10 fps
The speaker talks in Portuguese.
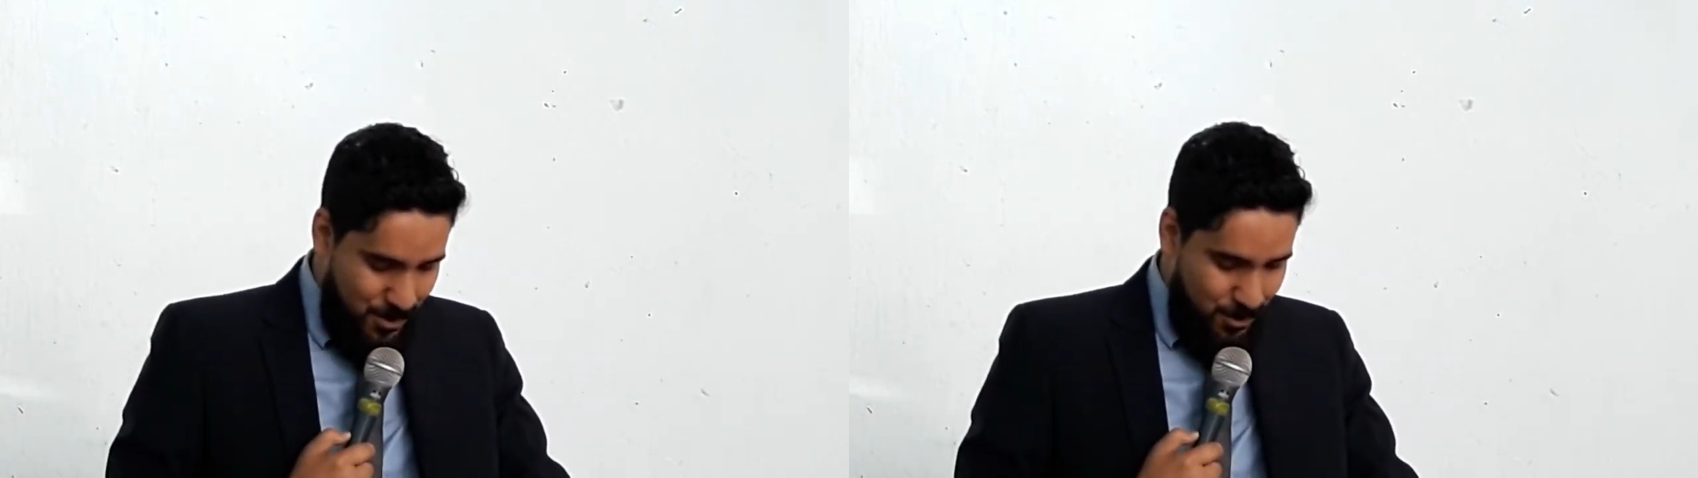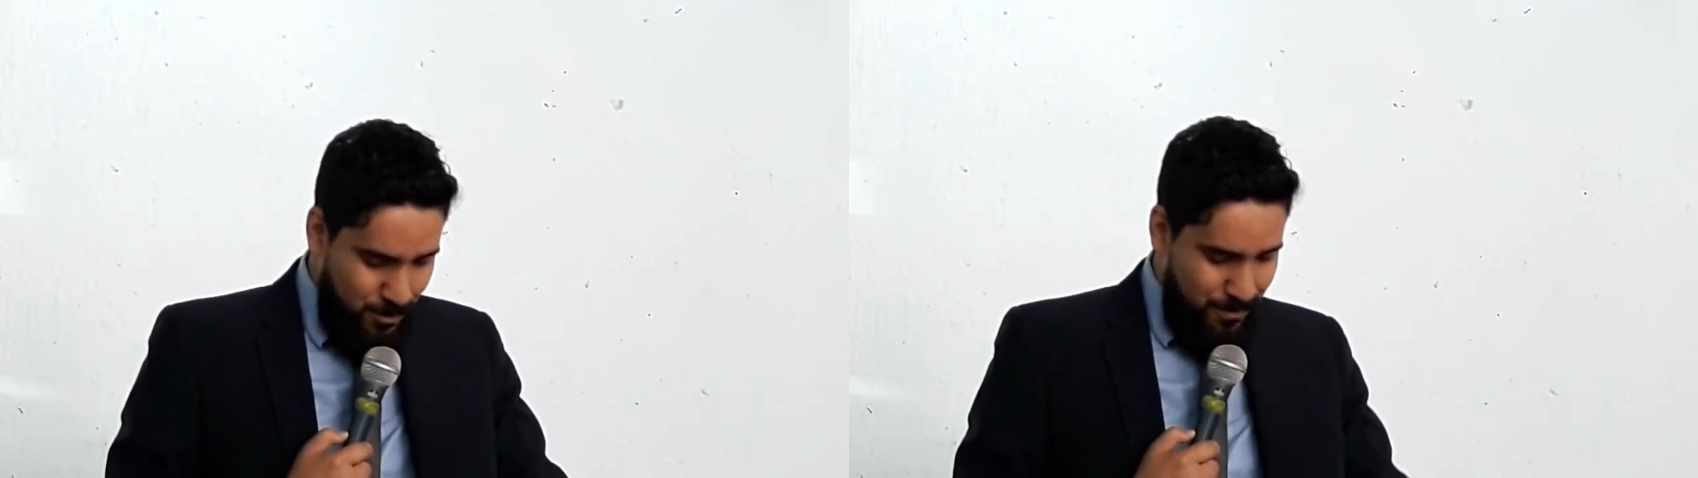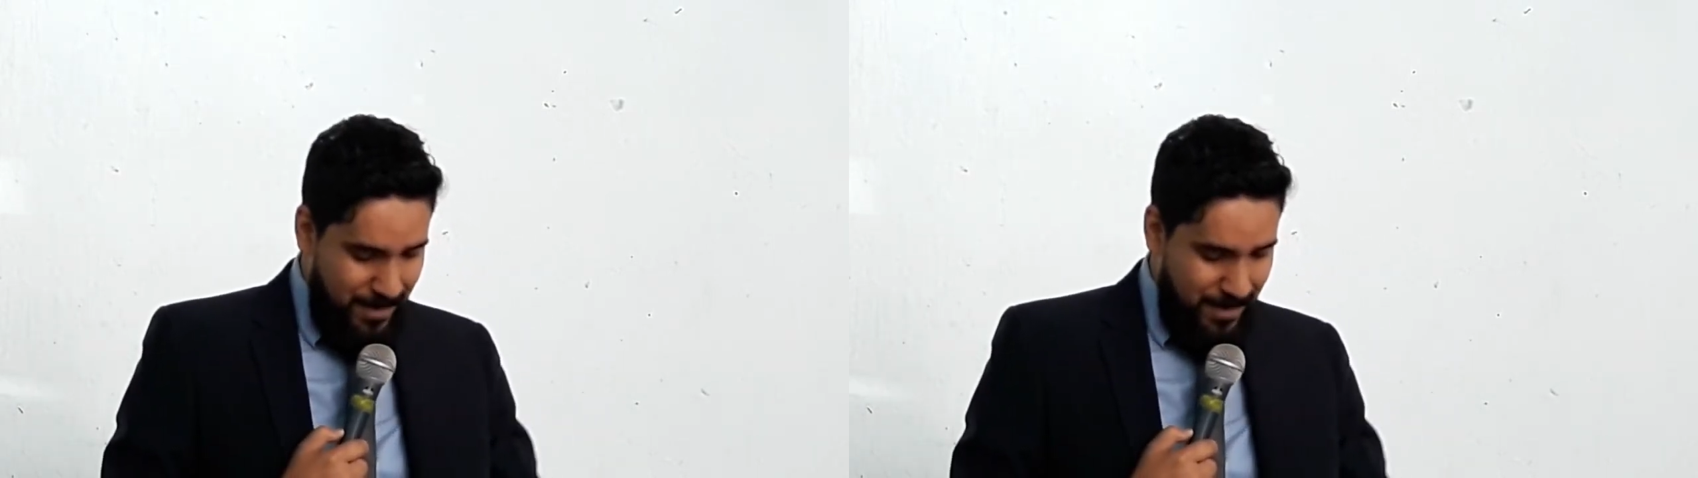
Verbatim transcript: 1,